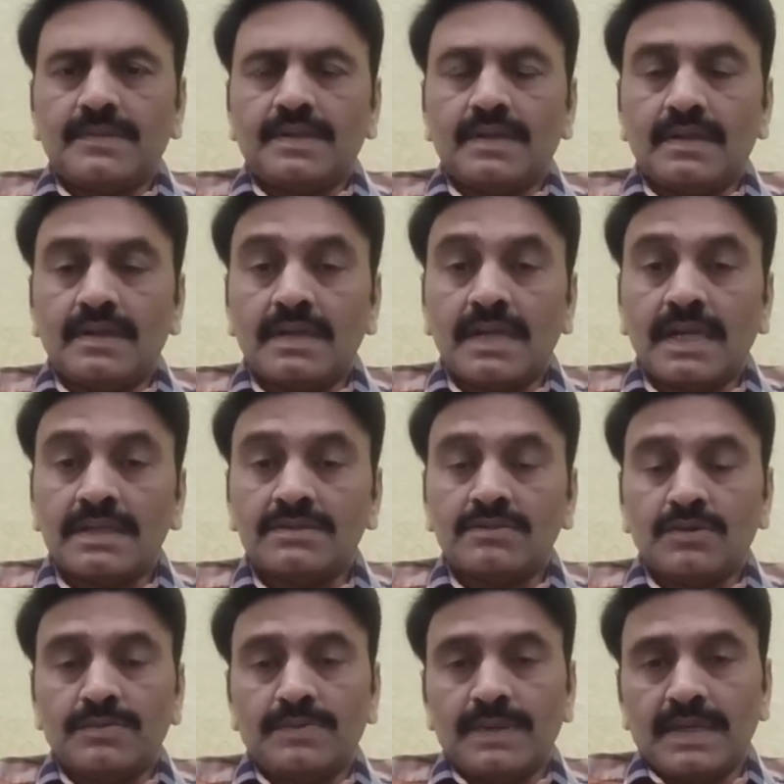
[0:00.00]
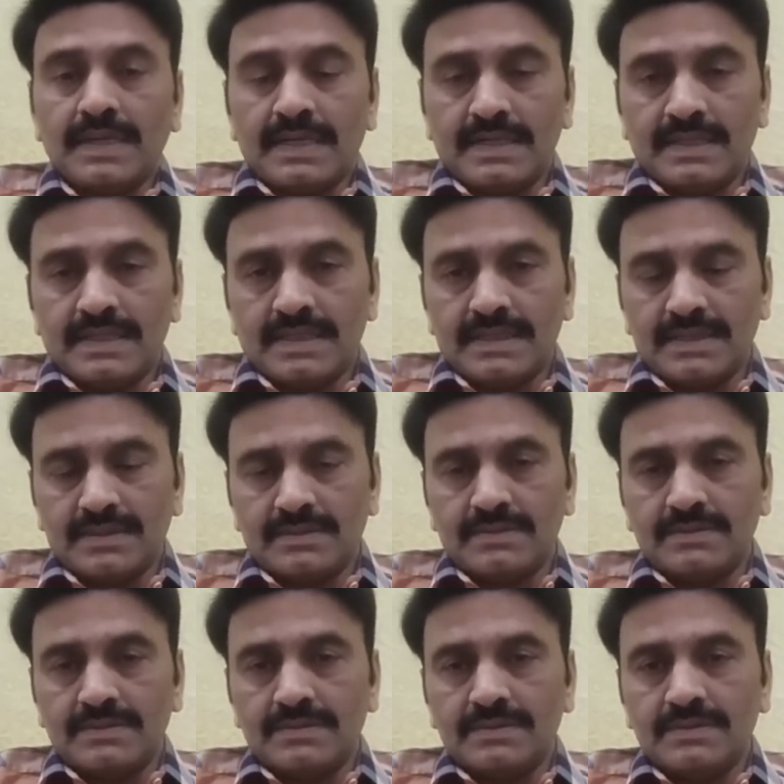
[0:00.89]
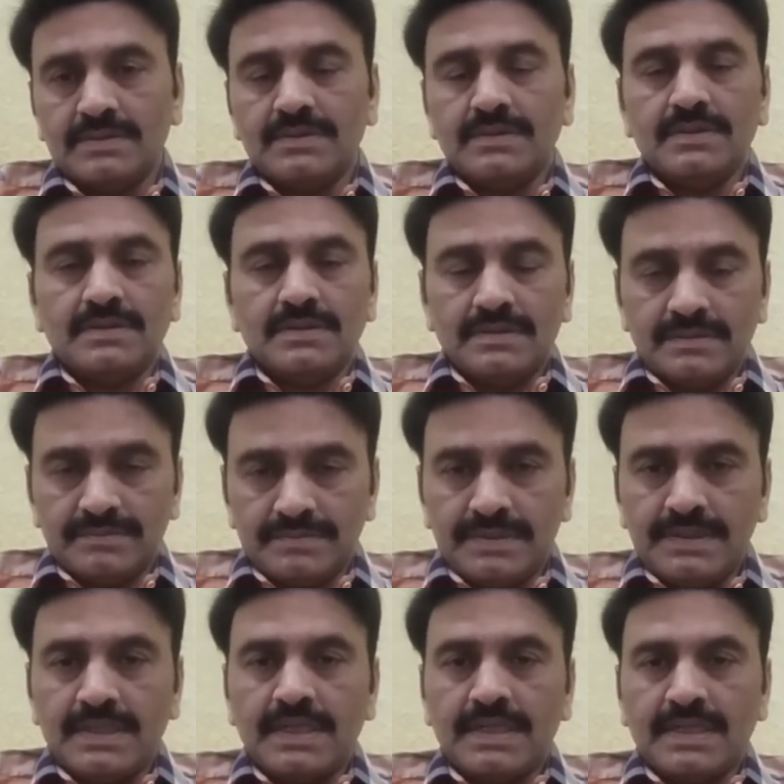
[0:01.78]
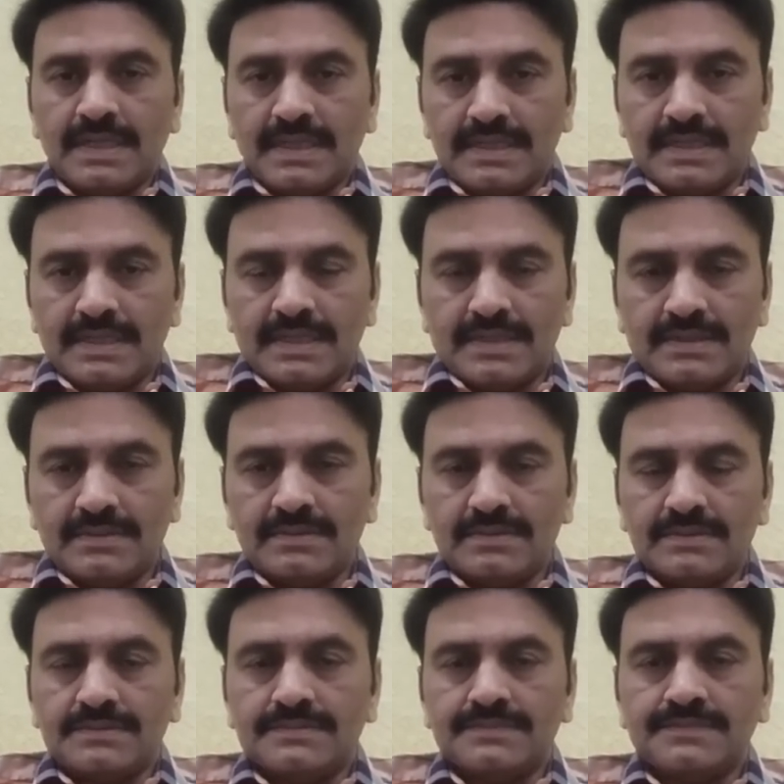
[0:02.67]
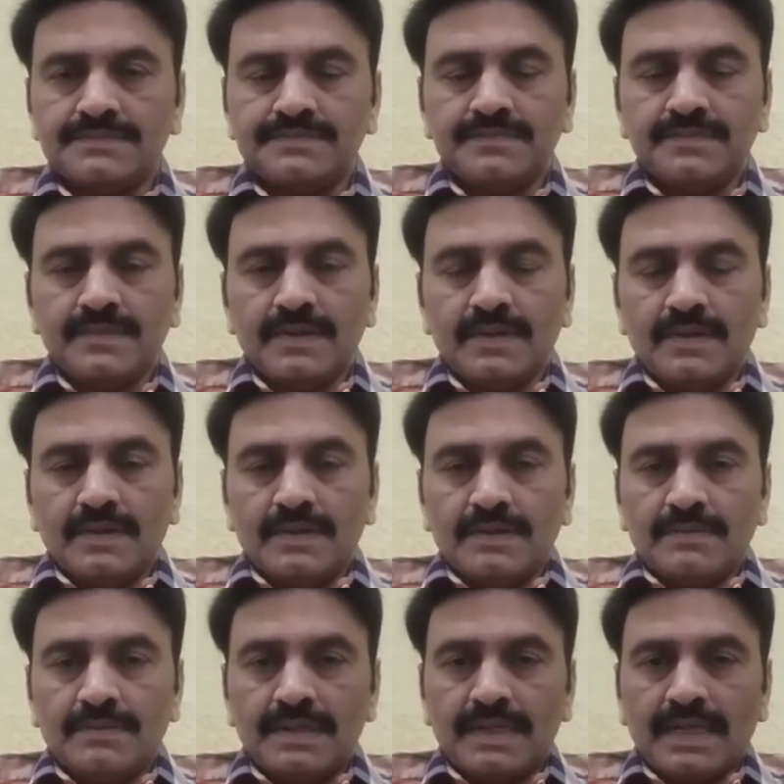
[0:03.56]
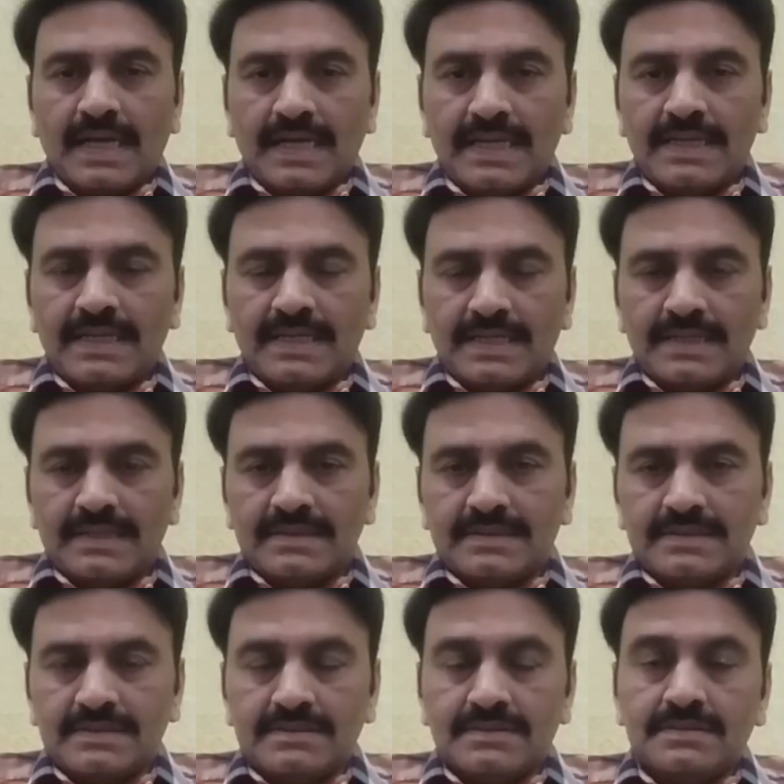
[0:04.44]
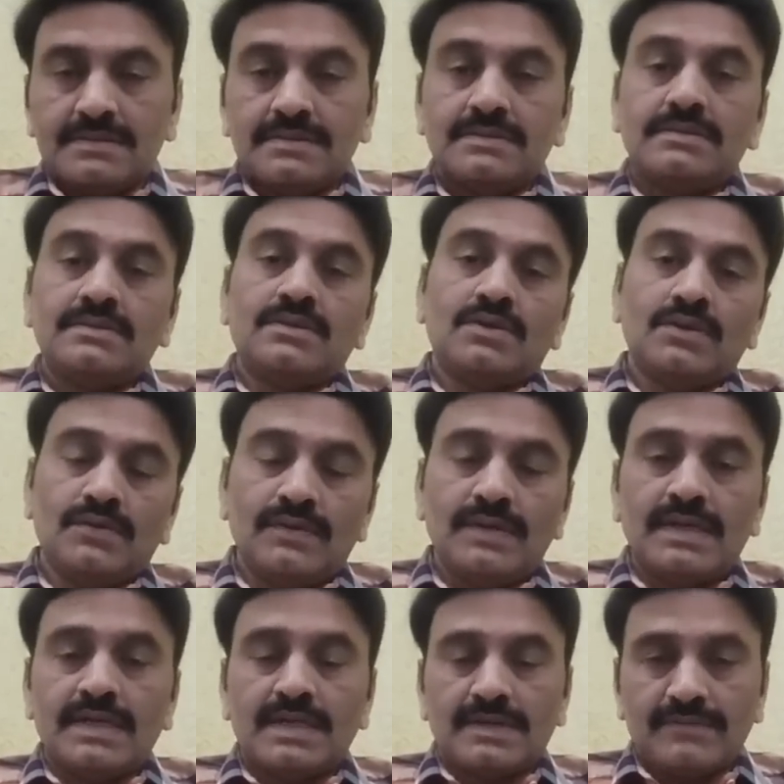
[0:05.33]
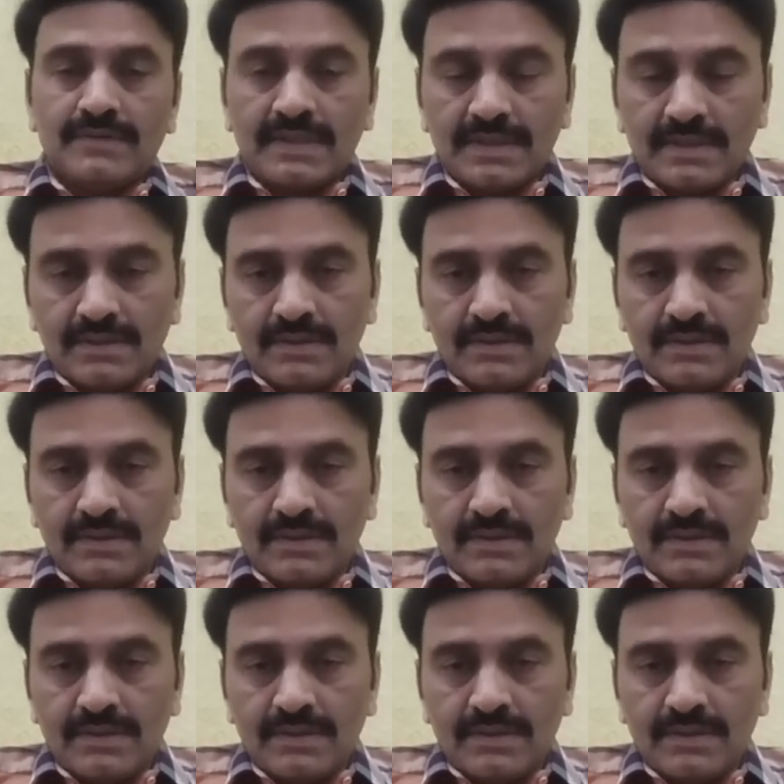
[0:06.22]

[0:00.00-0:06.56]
రాజగోపాల్ నాయుడు గారు బిఆర్ నాయుడు గారు మరి ఆయన రెండు వేల ఇరవైలో